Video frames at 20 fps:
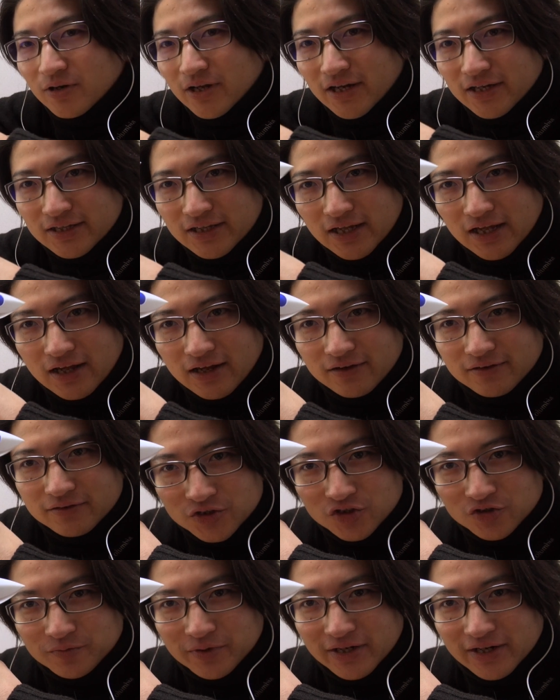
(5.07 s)
この間、
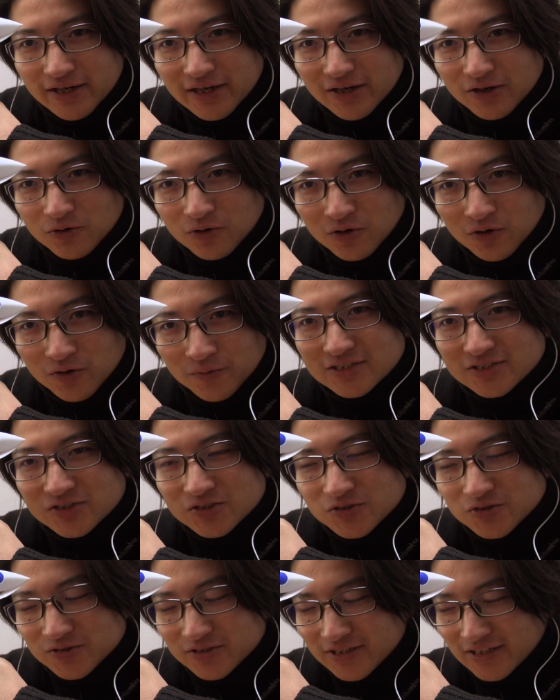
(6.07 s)
キューベレーを
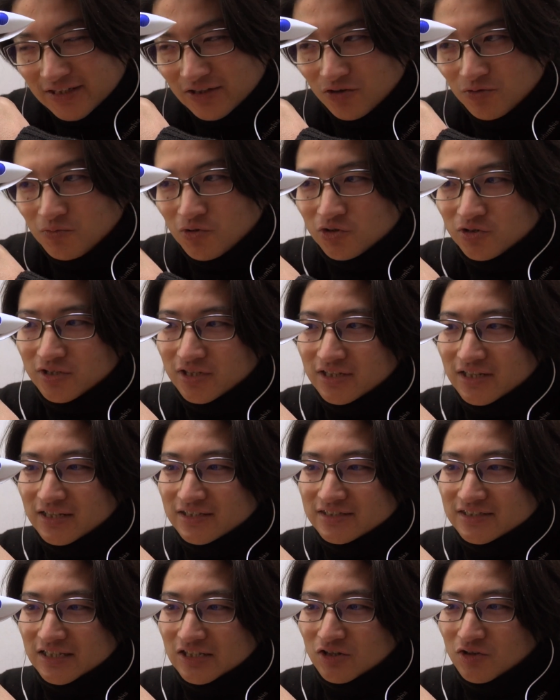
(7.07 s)
作ってて思ってたん
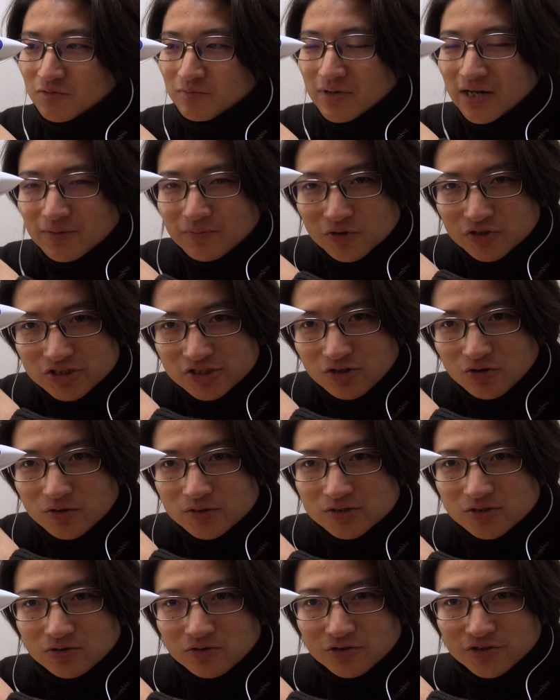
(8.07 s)
ですけど、まあもち
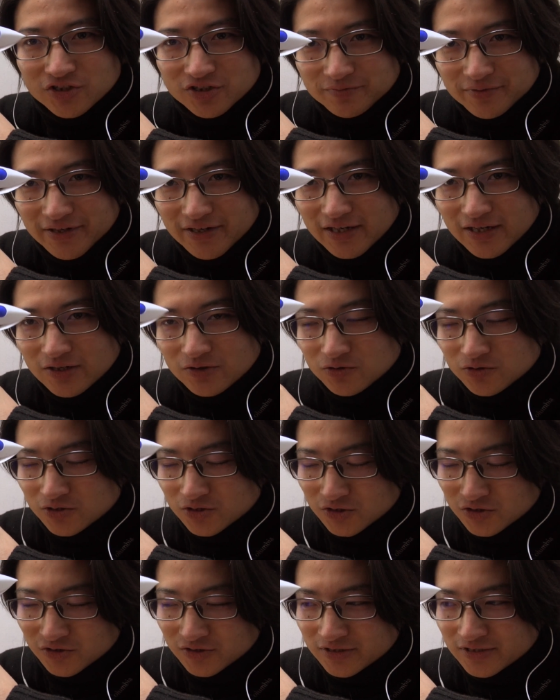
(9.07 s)
ろんそのキューベレーを
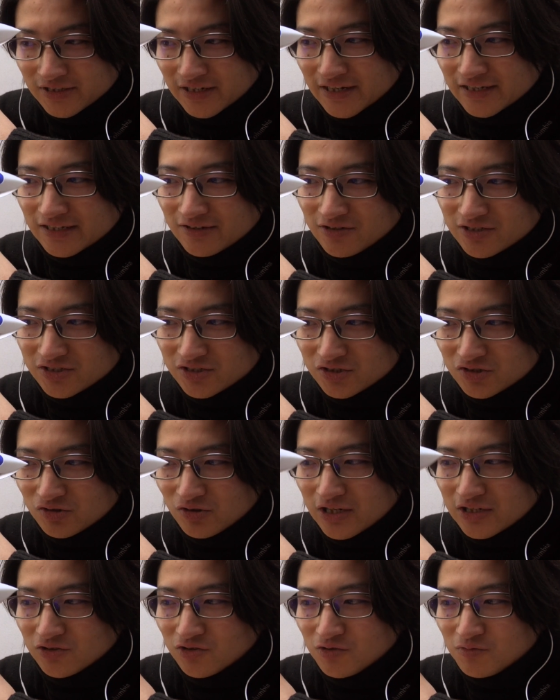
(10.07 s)
作ってる間はずっ
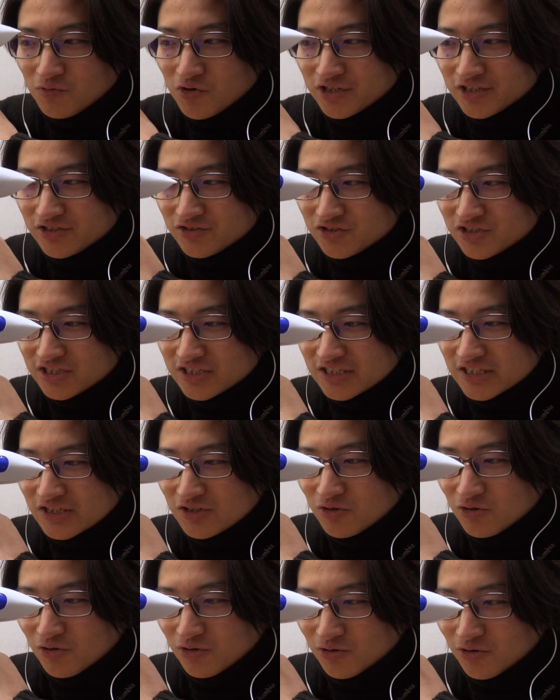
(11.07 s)
とあの森口
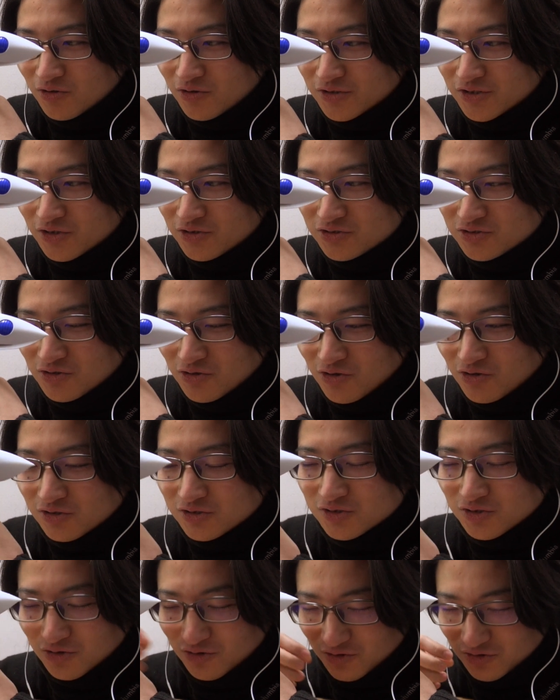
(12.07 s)
博子の曲
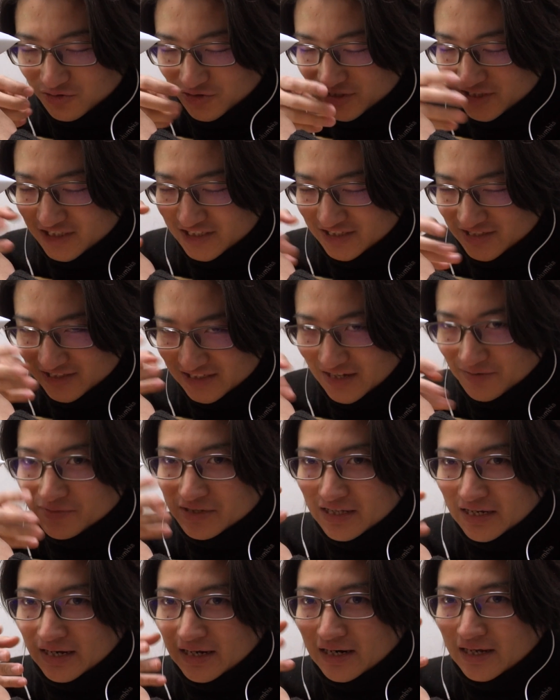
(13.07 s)
をその口ずさ
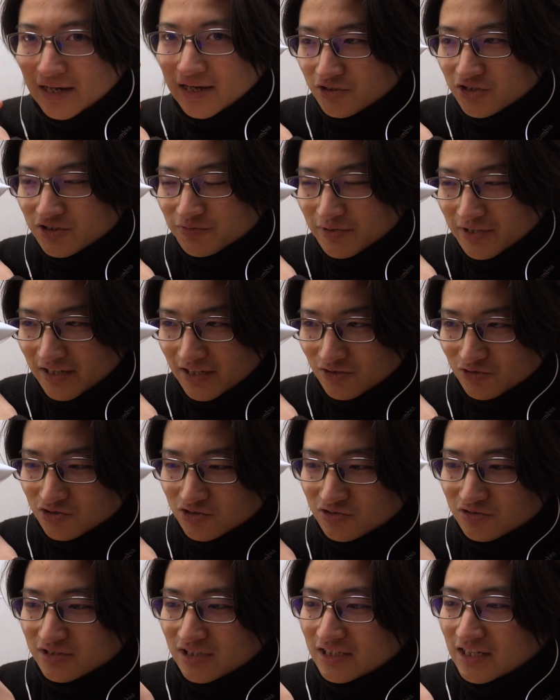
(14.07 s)
みながらキューベレーを
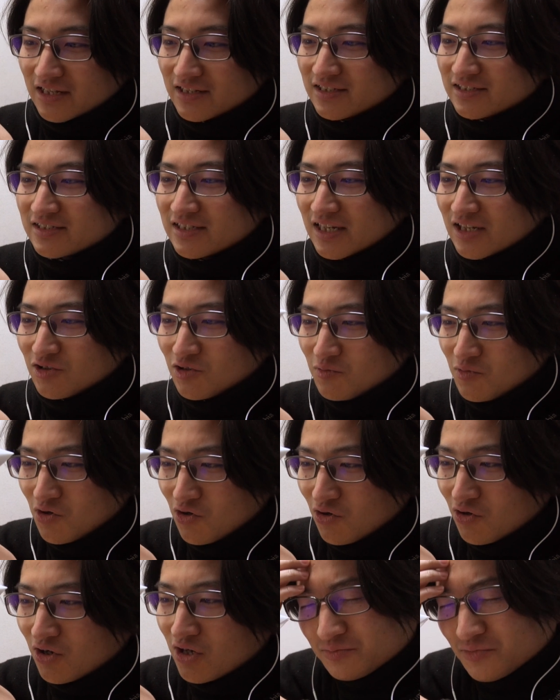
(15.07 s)
作ってたんですけど
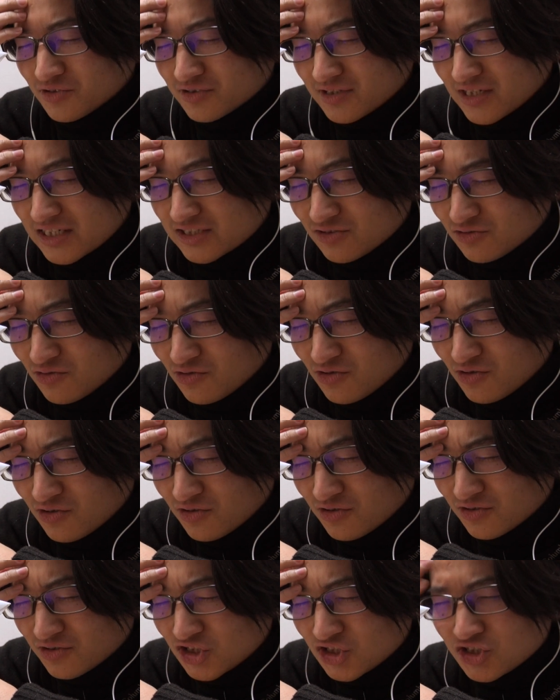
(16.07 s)
も、僕がそ
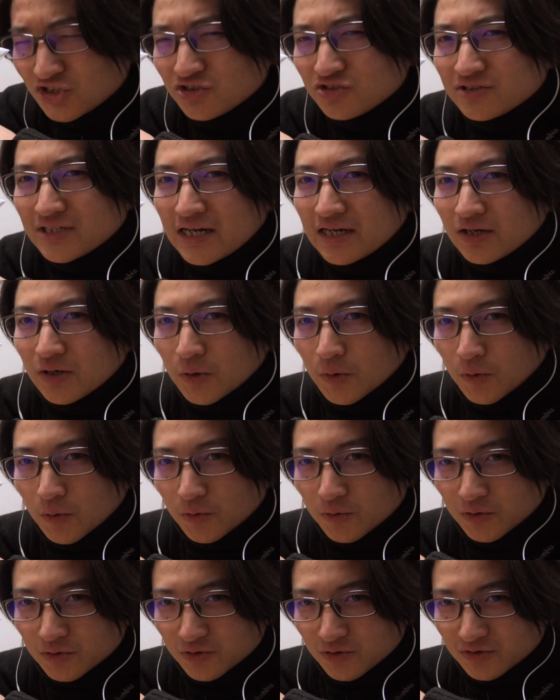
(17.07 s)
の中学
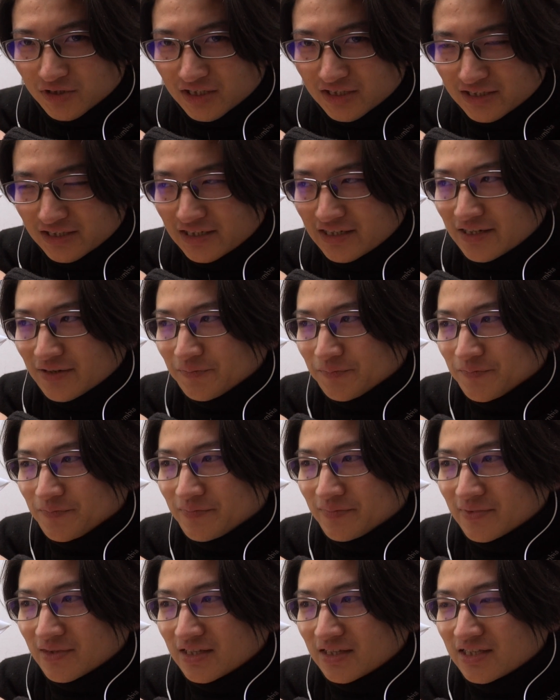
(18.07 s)
校の時に
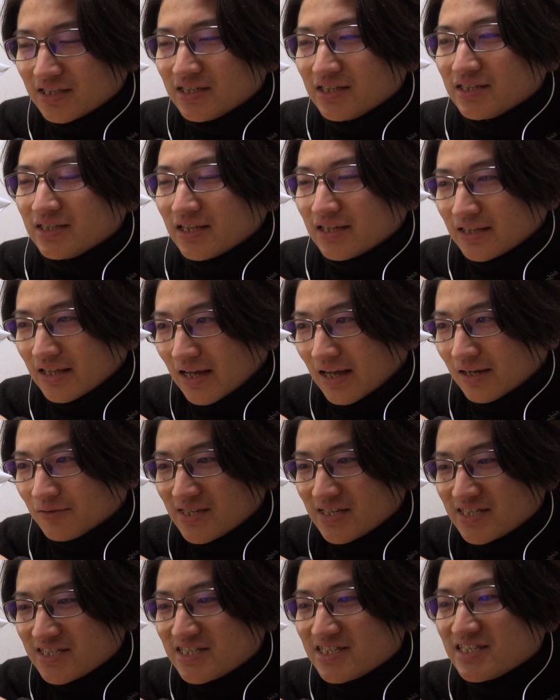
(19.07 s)
聴いてた
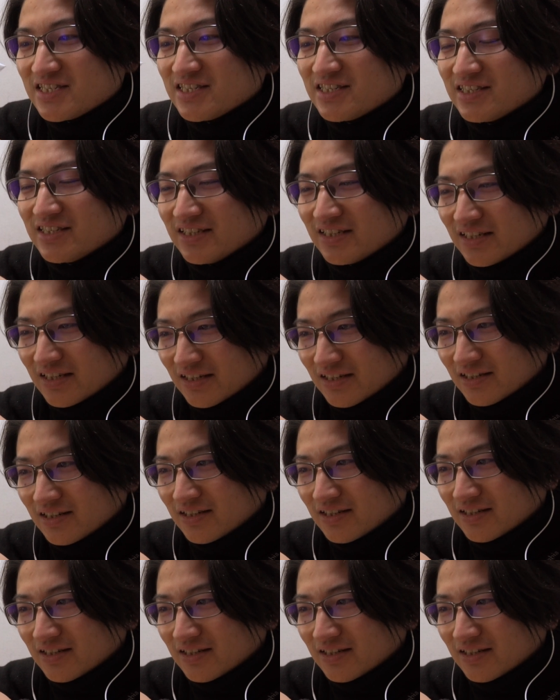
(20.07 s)
CD